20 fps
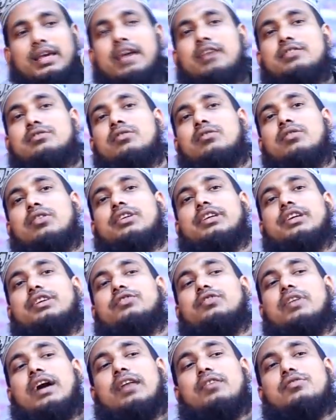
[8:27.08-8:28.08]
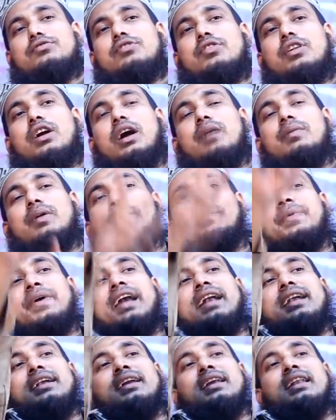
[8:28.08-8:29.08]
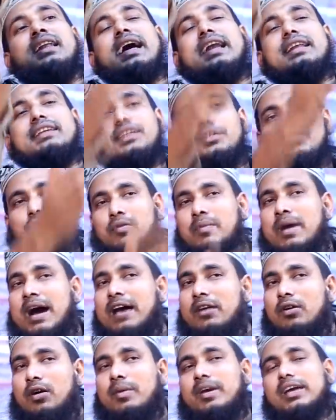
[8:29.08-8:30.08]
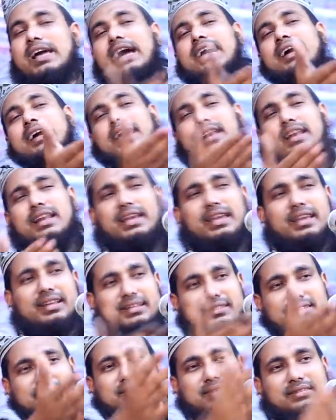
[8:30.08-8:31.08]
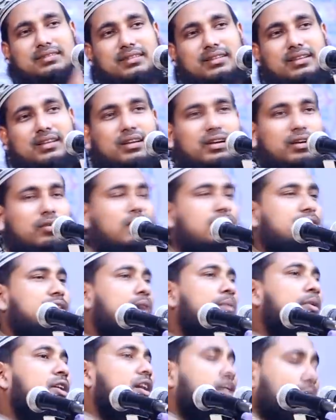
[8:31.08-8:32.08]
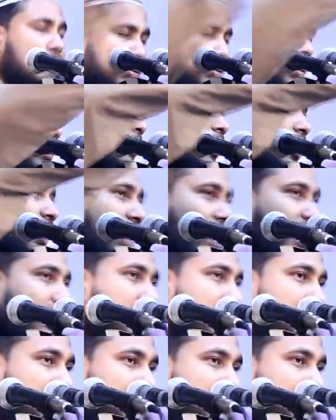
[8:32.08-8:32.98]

এই জন্য কিছু আলোচনা হবে প্যান্ডেলে আর কিছু মার হবে অ্যাঙ্গেলে কথা বলেন কথা বলেন